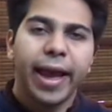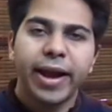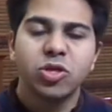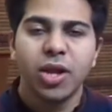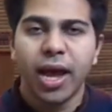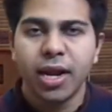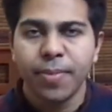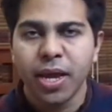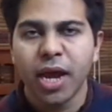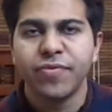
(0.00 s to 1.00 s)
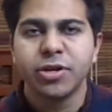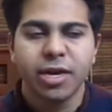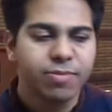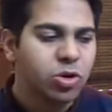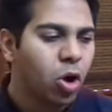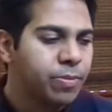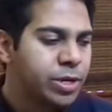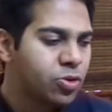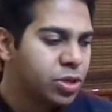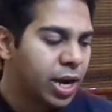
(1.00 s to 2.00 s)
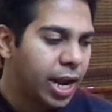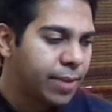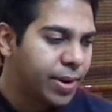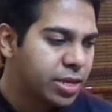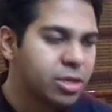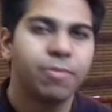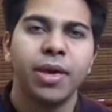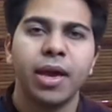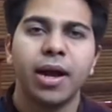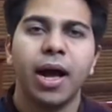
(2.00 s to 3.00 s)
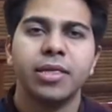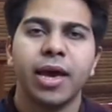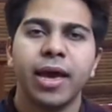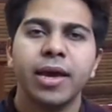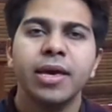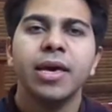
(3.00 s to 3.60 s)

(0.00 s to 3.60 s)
ऐड चलानी पड़ी एडवर्टाइजमेंट गवर्नमेंट को चलानी पड़ी जिसमें ये कहा जाए